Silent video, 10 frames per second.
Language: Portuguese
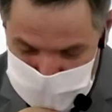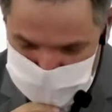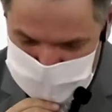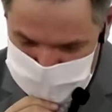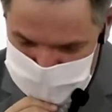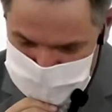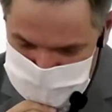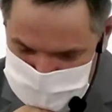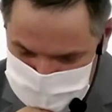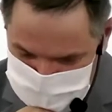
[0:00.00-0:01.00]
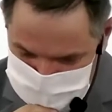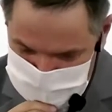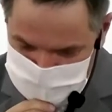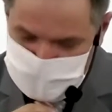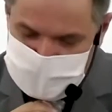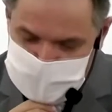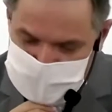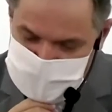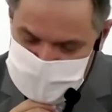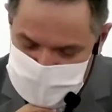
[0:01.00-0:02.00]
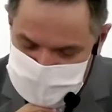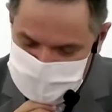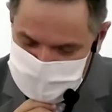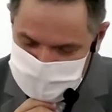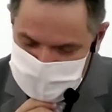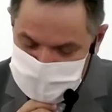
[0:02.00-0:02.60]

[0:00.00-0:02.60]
viver então fortalecido